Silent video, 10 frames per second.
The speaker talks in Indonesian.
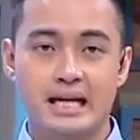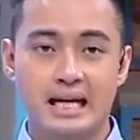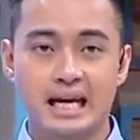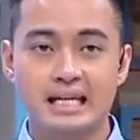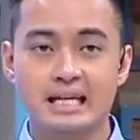
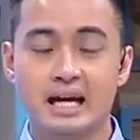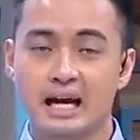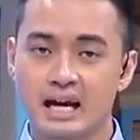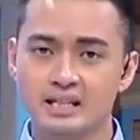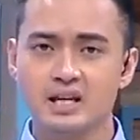menarik lainnya
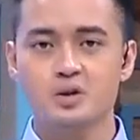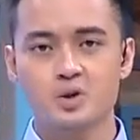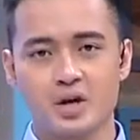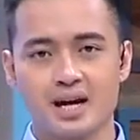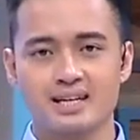hanya
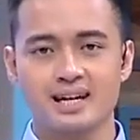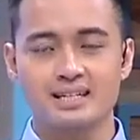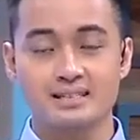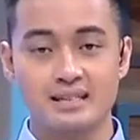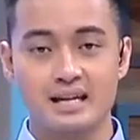untuk
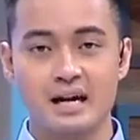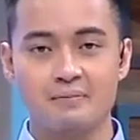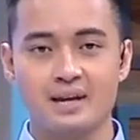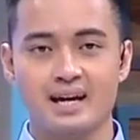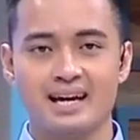Anda.
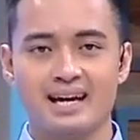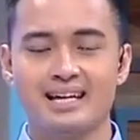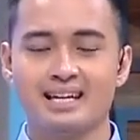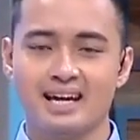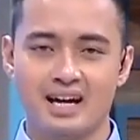Selengkapnya
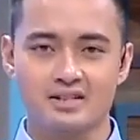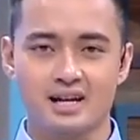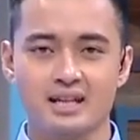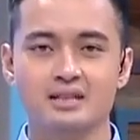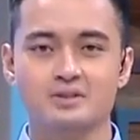hanya di Ayo
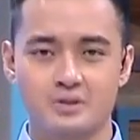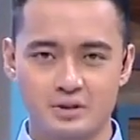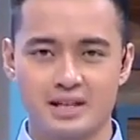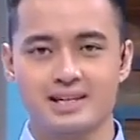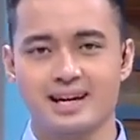Sehat.
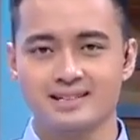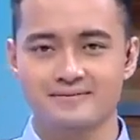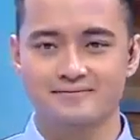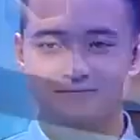Usai jeda.